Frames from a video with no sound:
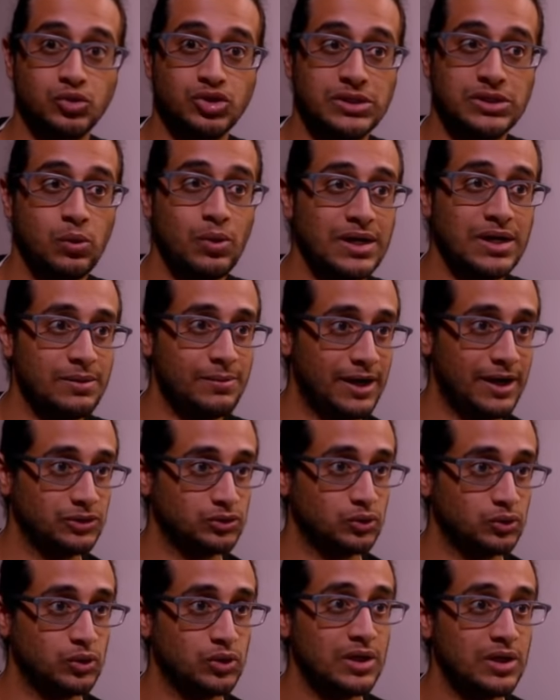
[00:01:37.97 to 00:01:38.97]
المستوى اللي
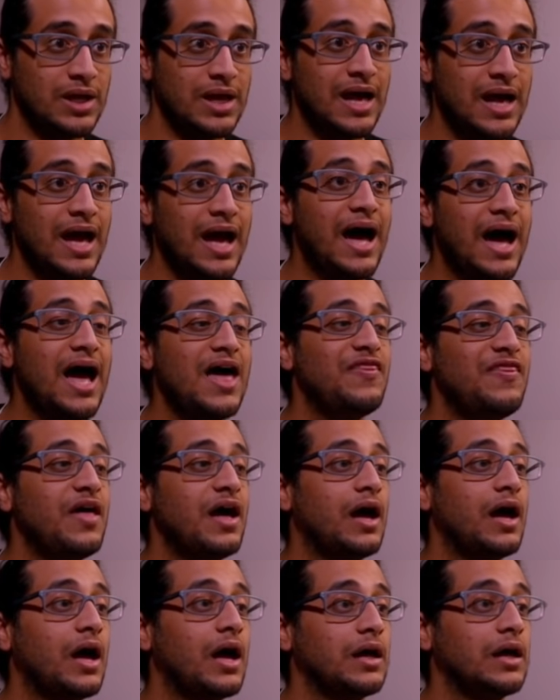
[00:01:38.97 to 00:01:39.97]
بعده
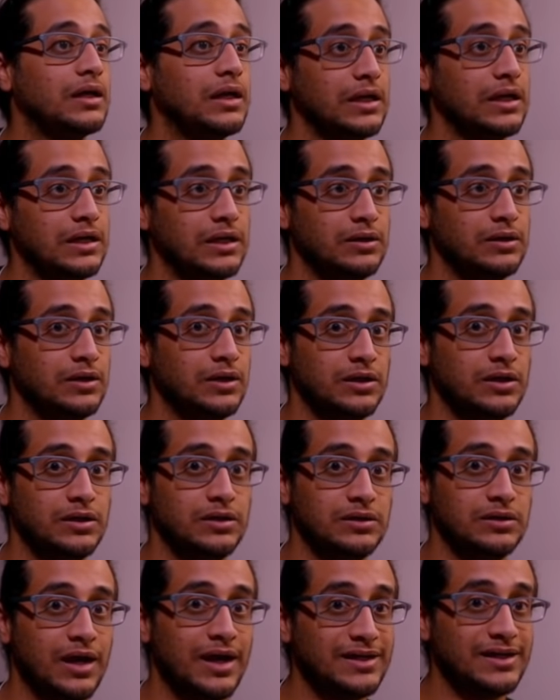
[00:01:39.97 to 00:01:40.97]
هذا
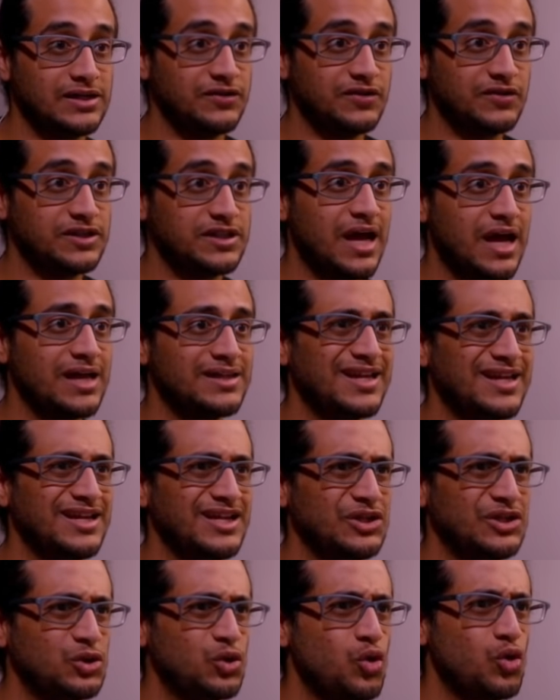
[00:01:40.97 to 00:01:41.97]

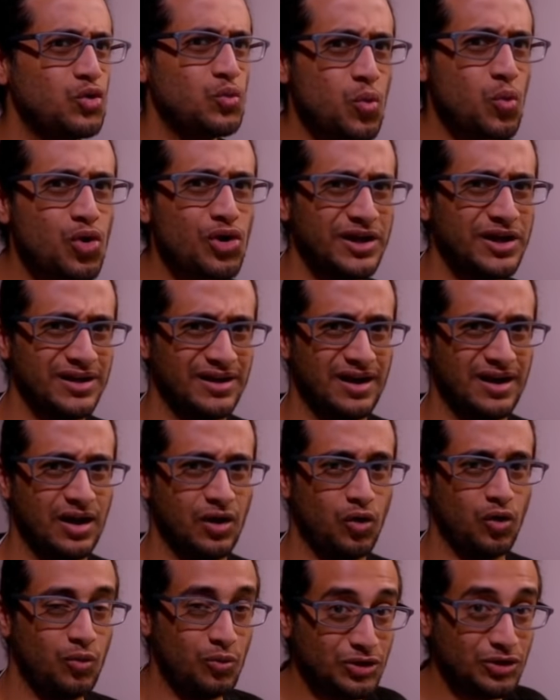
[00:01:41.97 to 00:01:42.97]
الارتفكتات اللي تكون
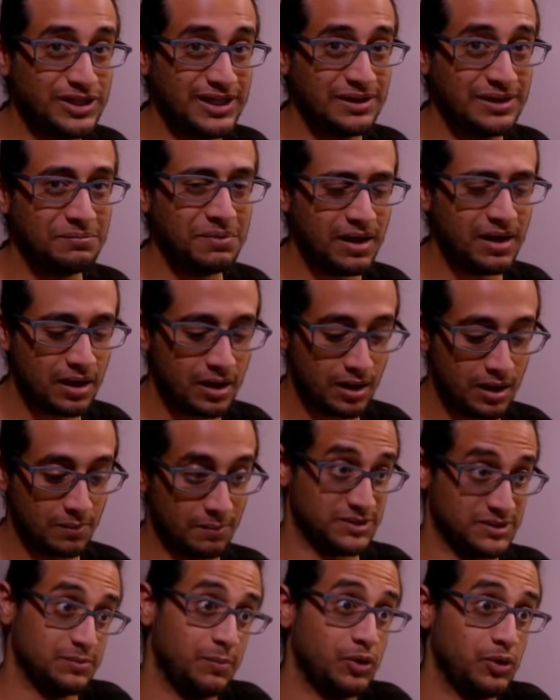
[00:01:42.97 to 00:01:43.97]
مرهقه ومتعبه
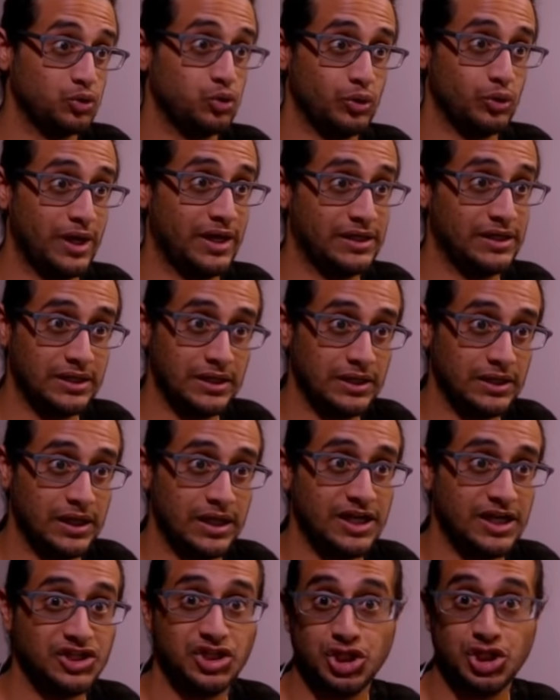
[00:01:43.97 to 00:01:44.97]
بس برضو
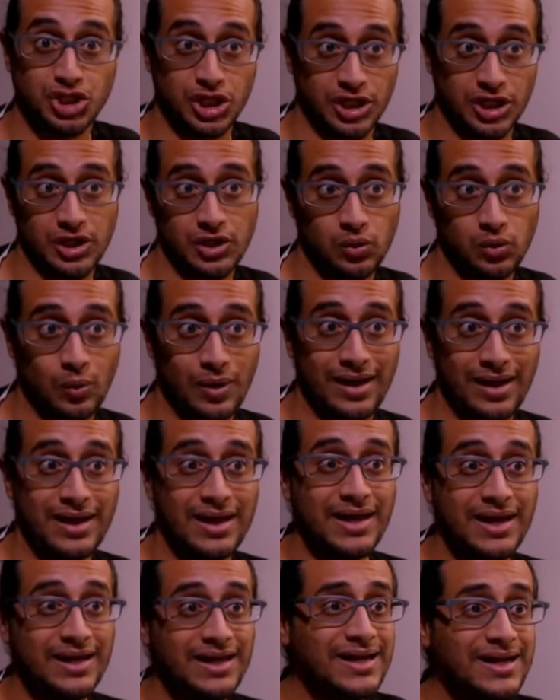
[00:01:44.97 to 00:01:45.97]
يعني النتيجه
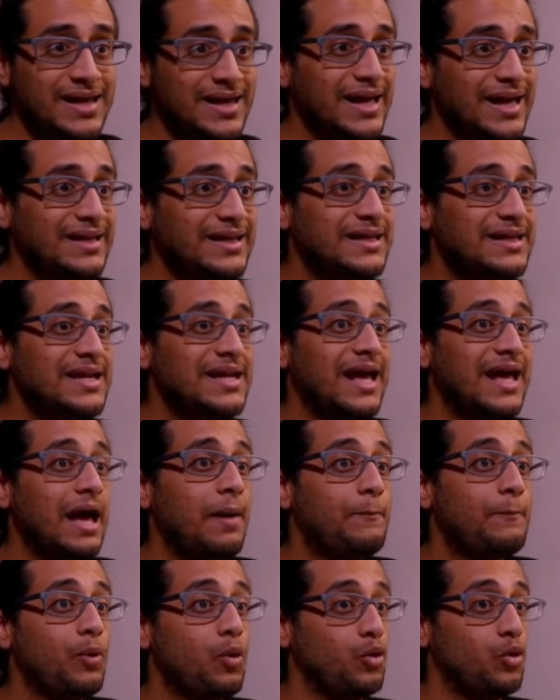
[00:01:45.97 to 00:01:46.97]
حلوه هنا يعني
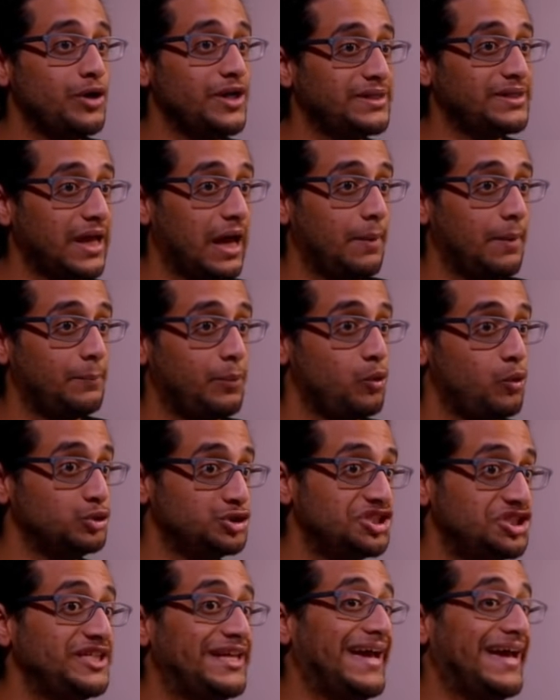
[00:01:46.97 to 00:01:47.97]
نلعب ونتعب
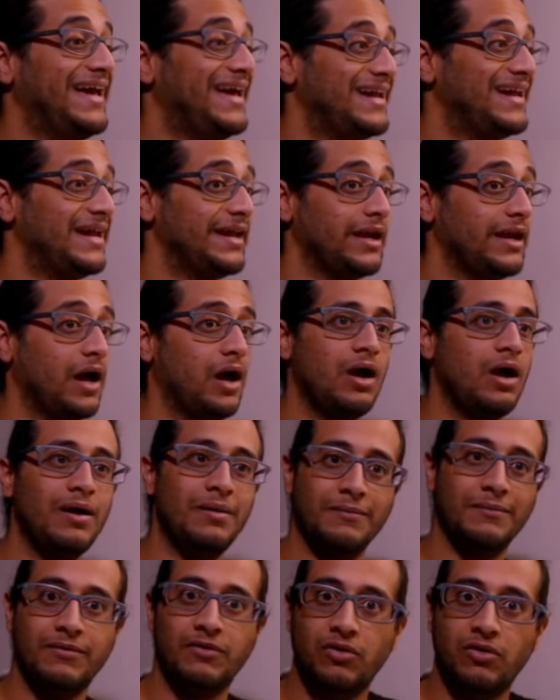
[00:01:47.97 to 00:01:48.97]
ونشد حيلنا
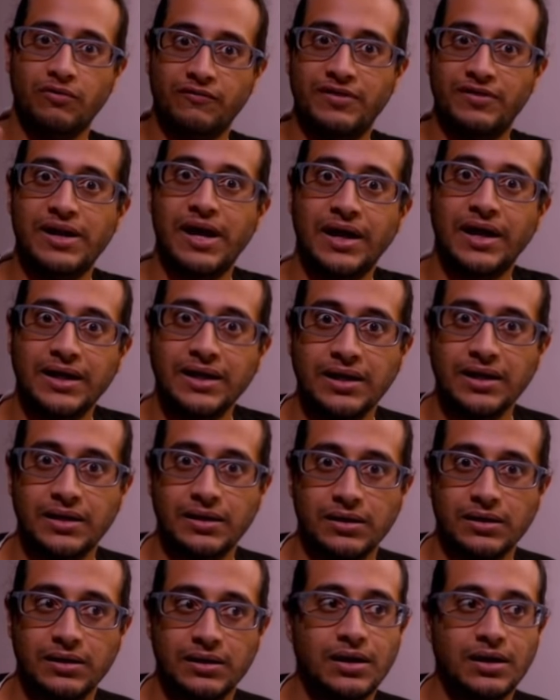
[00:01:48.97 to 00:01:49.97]
في
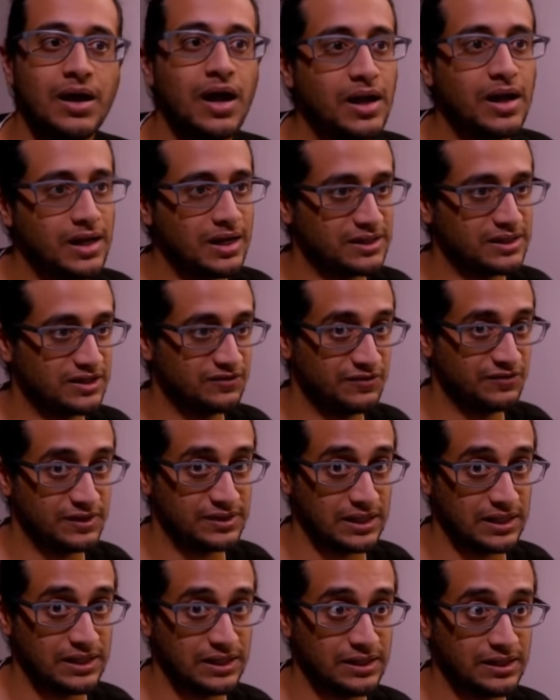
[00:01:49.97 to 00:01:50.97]
الاخير
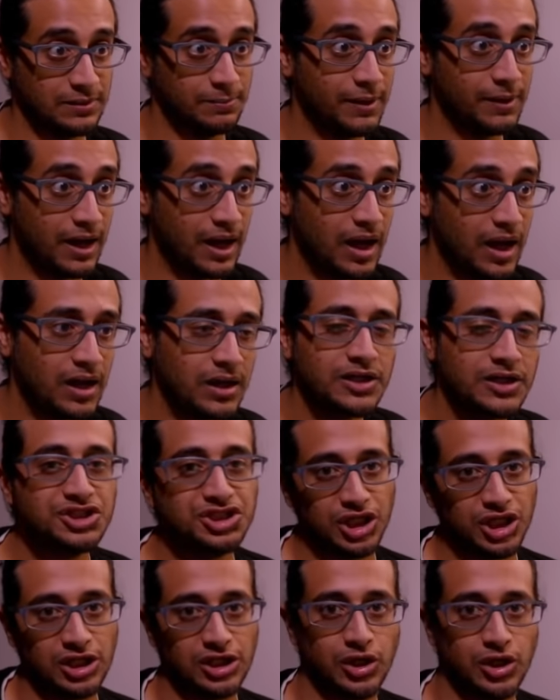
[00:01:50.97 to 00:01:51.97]
الارتفكت اللي
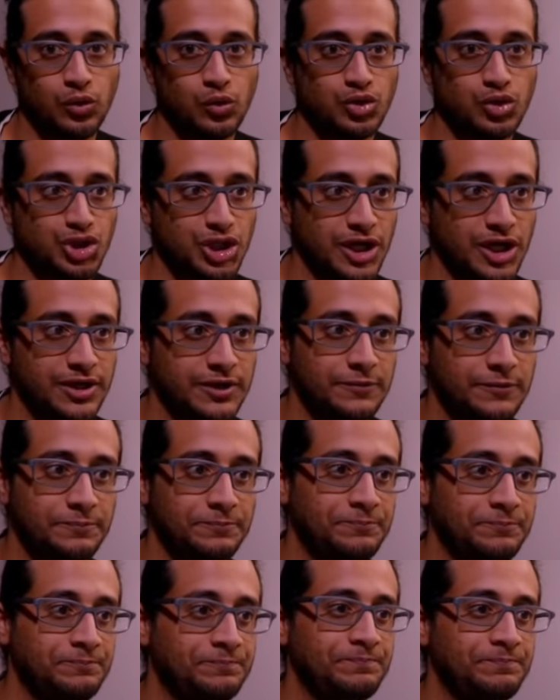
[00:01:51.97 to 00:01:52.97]
نبغاه ان شاء الله يكون جاي